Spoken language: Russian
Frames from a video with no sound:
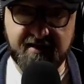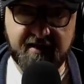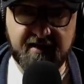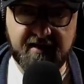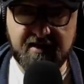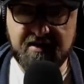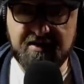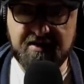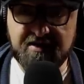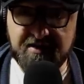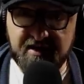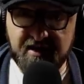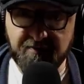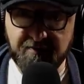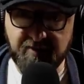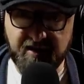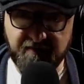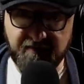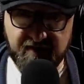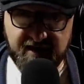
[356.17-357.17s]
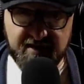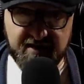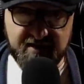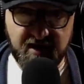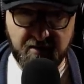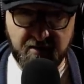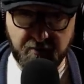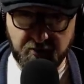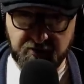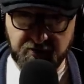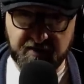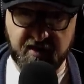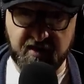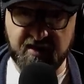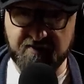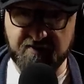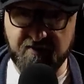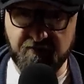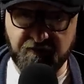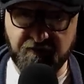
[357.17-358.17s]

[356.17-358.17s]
или дни правления бункерного